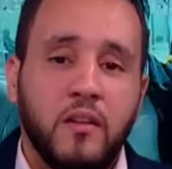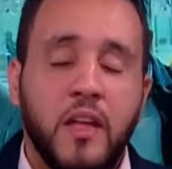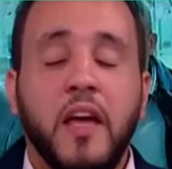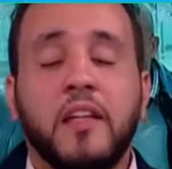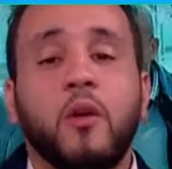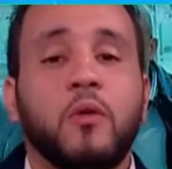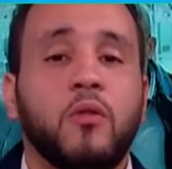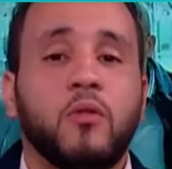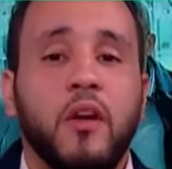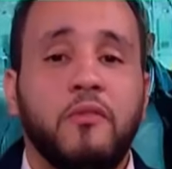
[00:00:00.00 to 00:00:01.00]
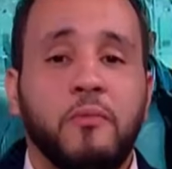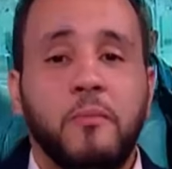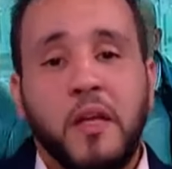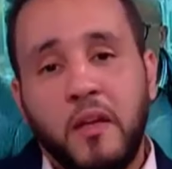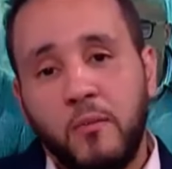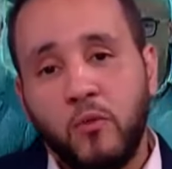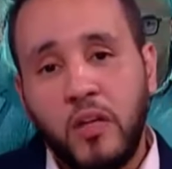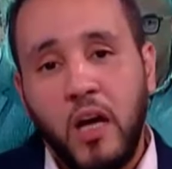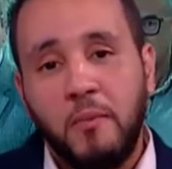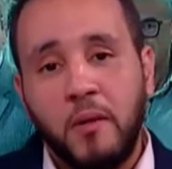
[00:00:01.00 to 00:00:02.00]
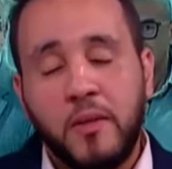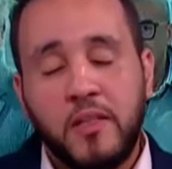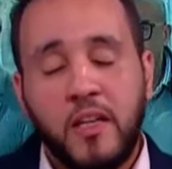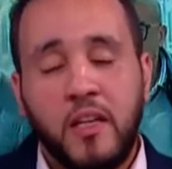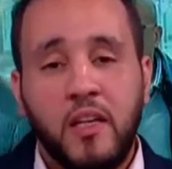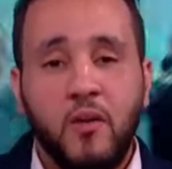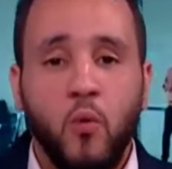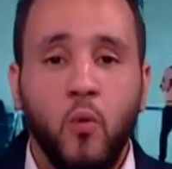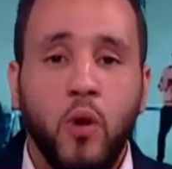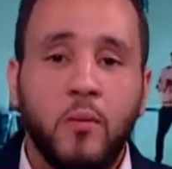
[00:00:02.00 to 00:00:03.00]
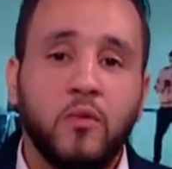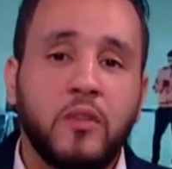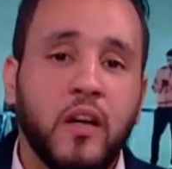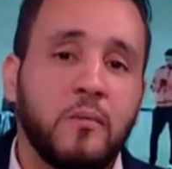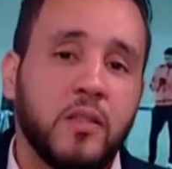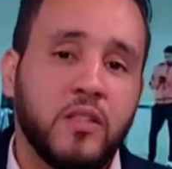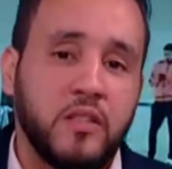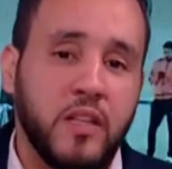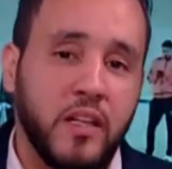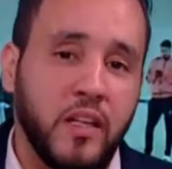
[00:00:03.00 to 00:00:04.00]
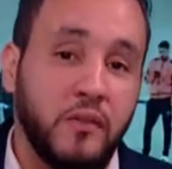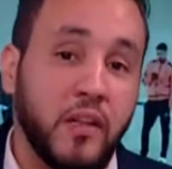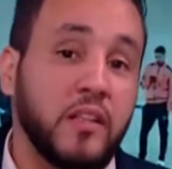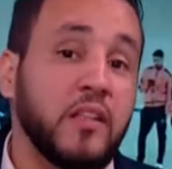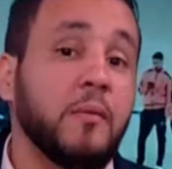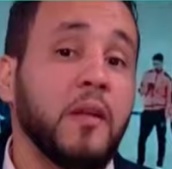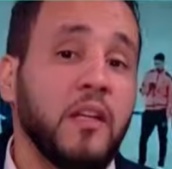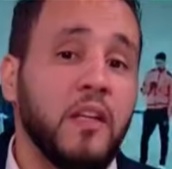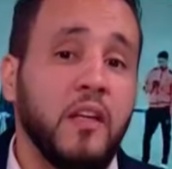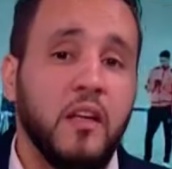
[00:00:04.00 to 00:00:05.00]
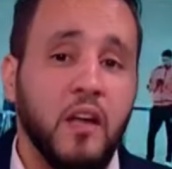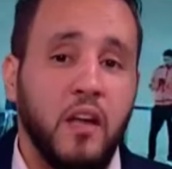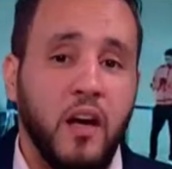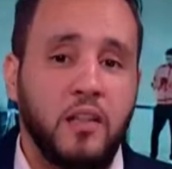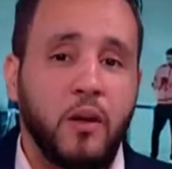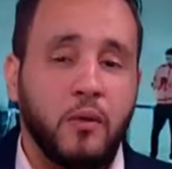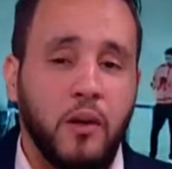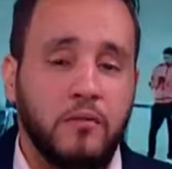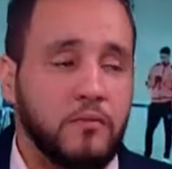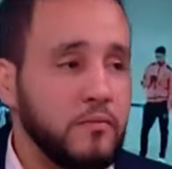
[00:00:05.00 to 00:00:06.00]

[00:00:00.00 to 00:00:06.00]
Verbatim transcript: نهائي دورة لوناف بين المنتخب المصري والمنتخب الجزائري في اختتام هذه الدورة